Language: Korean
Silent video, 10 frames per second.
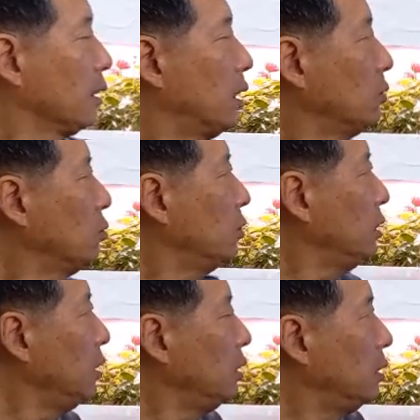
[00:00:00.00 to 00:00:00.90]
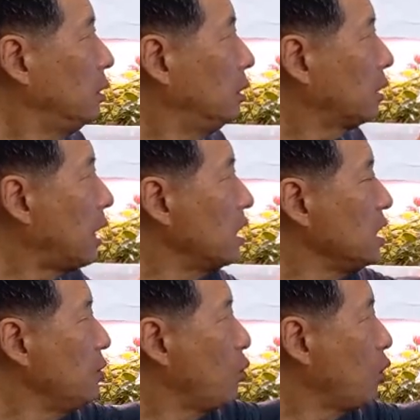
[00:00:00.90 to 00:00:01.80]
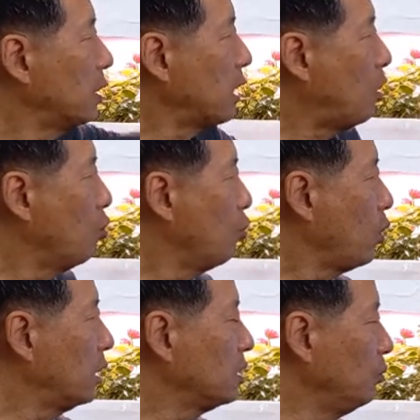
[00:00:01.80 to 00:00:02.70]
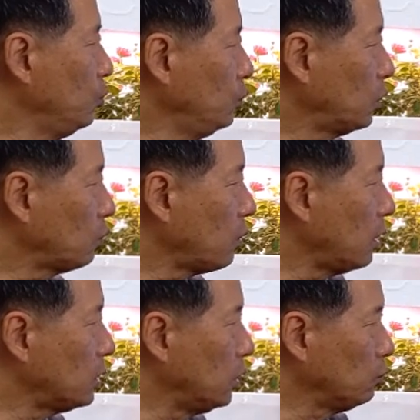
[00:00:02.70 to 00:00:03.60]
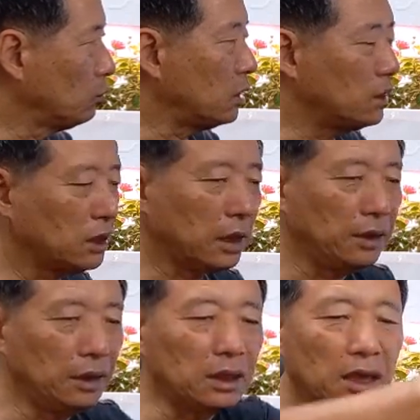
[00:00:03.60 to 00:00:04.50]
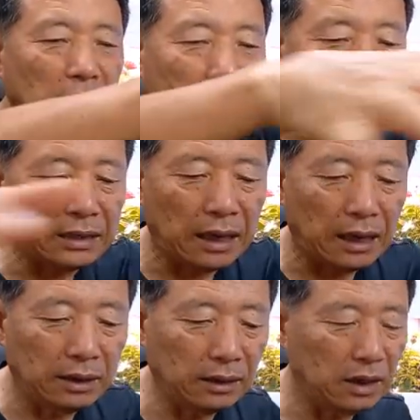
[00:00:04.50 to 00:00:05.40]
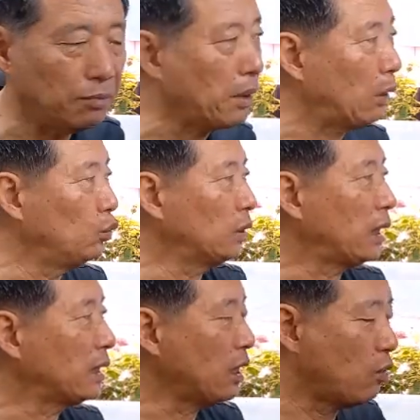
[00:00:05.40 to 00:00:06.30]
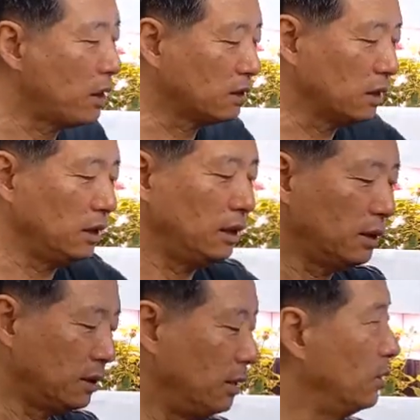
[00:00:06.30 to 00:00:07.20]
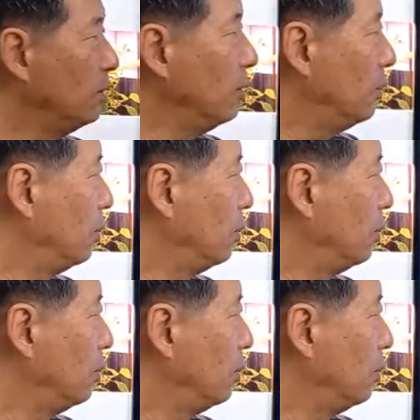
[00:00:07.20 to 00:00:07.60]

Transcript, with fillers: 결국은 이 강의보가 나옴으로 해서 문성경의 전주체 시가 여기까지다 하는 이 바운다리가 확정이 됐어요.